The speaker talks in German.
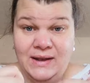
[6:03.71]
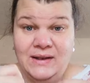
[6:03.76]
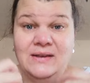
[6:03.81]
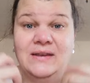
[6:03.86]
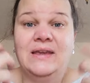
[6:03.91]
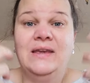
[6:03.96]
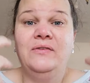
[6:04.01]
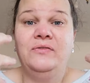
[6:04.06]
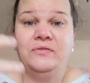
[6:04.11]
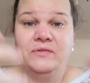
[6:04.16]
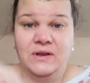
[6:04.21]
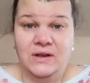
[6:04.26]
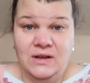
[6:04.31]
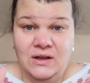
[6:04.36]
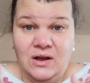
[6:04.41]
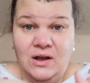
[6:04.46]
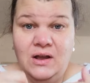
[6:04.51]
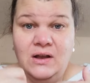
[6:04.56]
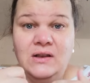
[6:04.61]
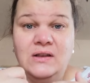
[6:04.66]

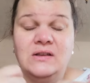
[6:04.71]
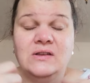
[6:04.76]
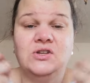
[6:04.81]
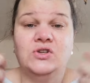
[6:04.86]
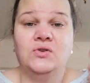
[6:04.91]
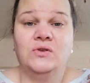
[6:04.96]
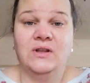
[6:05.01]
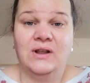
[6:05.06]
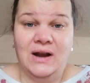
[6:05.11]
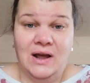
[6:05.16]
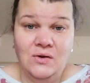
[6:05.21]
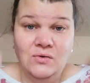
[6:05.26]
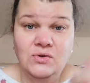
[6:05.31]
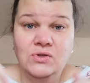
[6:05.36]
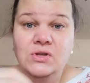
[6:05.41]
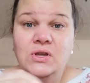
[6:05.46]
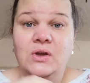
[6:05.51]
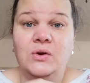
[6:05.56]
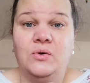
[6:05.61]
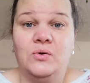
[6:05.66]
entgiftet hat, schon
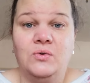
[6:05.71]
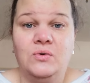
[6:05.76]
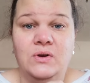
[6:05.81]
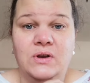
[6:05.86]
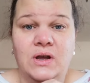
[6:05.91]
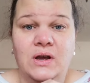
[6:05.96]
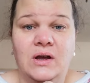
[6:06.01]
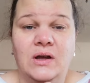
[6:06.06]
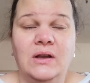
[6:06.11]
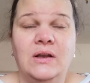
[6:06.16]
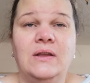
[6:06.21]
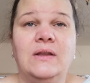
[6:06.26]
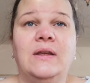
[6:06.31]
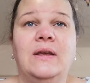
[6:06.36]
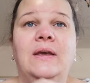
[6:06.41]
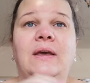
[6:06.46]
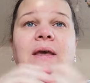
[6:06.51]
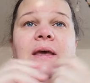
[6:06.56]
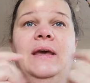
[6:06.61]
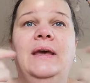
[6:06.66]
rausgeholt hat,
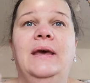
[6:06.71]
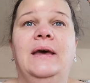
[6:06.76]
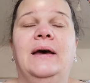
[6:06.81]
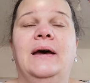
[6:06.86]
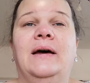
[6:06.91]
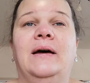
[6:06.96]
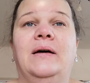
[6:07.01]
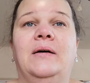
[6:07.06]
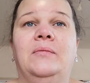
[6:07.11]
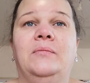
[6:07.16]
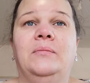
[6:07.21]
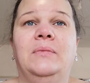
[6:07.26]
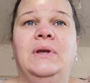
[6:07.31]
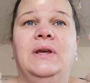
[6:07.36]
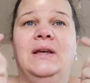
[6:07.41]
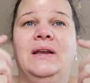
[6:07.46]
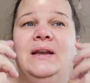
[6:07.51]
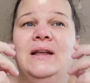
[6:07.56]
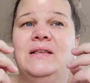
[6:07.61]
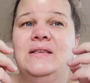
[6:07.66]

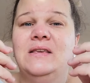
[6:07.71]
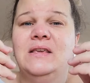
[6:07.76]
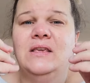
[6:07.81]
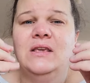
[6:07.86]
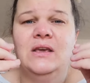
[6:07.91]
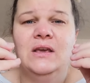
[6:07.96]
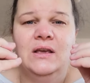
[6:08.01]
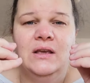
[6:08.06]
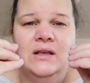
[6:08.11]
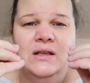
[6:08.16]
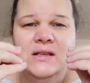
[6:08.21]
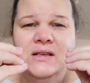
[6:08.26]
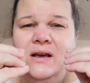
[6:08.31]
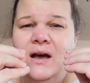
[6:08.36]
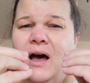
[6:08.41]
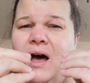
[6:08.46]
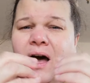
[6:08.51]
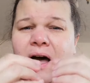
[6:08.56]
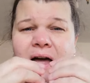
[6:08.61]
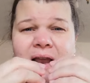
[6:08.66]
ähm, dass ich
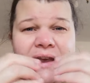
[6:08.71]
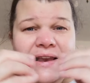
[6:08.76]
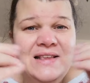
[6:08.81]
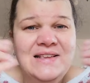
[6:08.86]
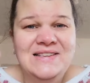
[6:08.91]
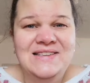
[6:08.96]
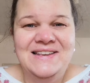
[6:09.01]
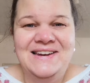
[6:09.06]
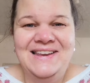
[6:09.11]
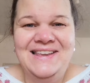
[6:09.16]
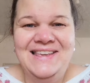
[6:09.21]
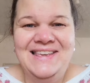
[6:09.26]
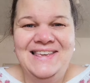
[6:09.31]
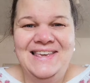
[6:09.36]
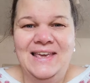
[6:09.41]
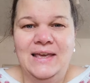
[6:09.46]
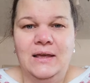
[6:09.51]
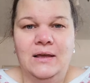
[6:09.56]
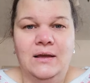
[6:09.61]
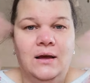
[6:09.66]
alles
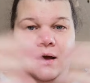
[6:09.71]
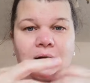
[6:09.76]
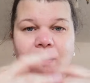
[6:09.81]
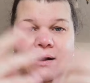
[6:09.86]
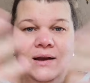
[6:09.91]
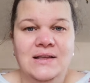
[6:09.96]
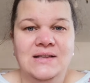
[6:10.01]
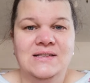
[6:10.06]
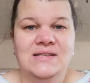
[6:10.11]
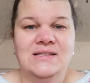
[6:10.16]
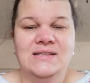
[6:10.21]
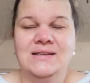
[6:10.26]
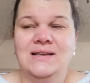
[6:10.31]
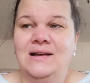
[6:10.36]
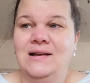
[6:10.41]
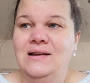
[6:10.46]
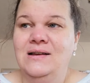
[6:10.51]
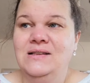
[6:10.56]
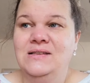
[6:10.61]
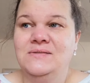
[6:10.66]
rieche, alles,
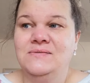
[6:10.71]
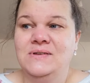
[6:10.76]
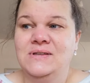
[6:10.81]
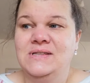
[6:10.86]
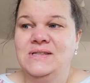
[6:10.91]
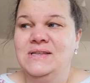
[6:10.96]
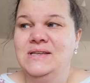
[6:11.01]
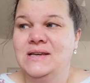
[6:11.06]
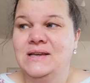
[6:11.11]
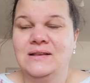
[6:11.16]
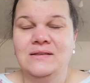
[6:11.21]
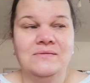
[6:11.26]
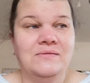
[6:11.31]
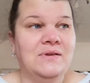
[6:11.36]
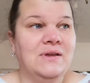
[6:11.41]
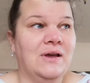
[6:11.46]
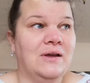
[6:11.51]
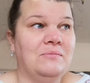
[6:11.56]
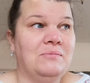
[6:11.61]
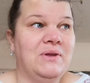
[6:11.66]
alles, was
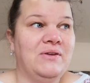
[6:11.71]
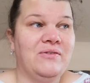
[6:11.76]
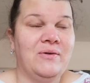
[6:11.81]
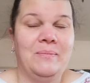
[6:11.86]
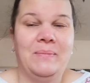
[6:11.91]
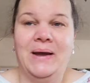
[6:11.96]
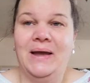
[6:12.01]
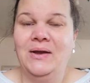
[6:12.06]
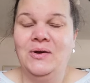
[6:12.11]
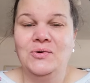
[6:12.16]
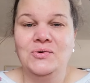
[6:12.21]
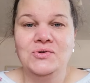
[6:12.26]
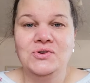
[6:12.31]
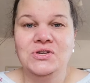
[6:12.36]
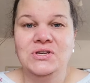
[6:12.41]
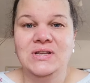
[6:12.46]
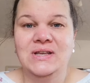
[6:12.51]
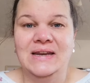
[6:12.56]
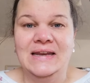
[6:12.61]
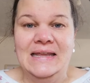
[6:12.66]
irgendwie an mir
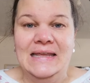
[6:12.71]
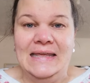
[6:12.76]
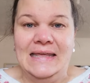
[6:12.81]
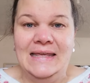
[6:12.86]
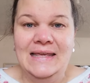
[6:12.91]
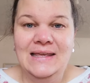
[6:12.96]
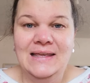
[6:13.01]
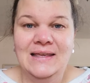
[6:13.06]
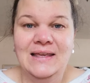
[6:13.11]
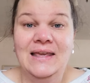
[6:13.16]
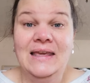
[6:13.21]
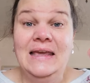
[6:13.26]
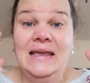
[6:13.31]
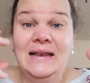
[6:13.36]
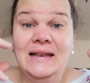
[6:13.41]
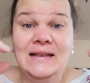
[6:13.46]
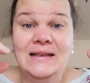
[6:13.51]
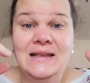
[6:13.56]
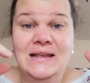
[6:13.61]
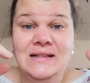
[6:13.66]
vorbeihuscht, rieche ich
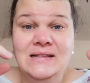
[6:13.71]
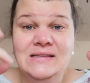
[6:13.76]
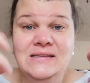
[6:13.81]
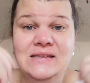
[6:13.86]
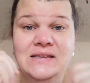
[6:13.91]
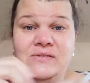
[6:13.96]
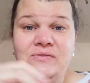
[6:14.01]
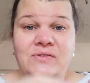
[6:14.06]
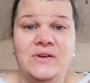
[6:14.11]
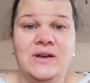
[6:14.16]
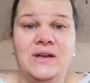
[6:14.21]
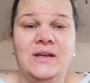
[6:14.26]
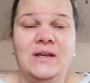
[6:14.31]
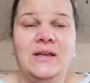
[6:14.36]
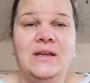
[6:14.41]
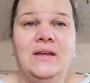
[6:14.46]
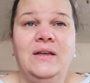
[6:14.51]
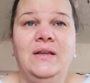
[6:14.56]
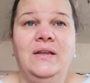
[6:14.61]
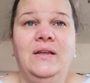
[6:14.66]
intensiver.